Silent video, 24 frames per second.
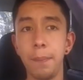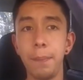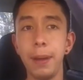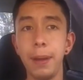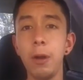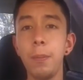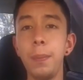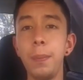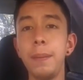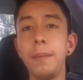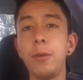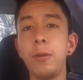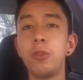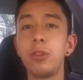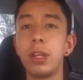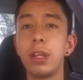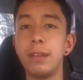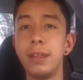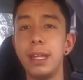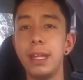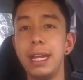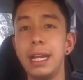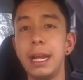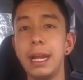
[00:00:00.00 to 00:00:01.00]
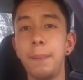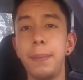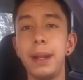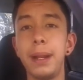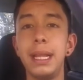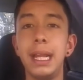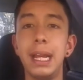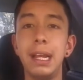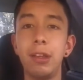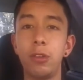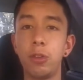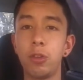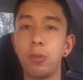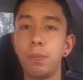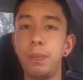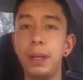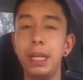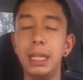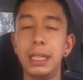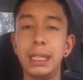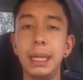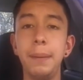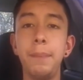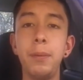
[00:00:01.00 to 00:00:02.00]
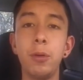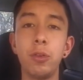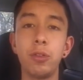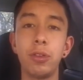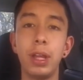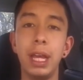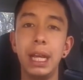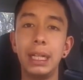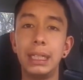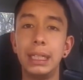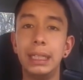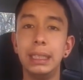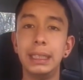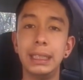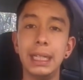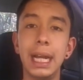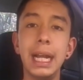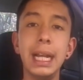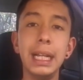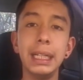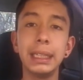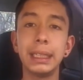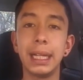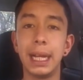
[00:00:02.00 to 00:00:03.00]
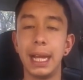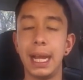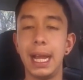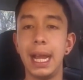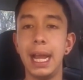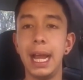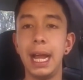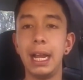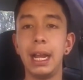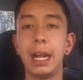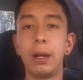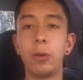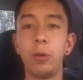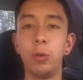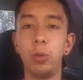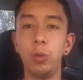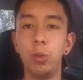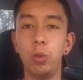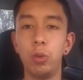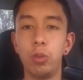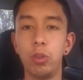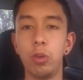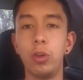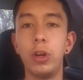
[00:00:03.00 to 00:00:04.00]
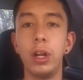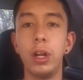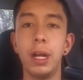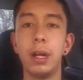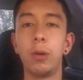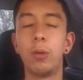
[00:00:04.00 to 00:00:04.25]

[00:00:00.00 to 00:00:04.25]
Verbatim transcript: pero primero ustedes tienen que aprender estos principios esenciales a la conducción.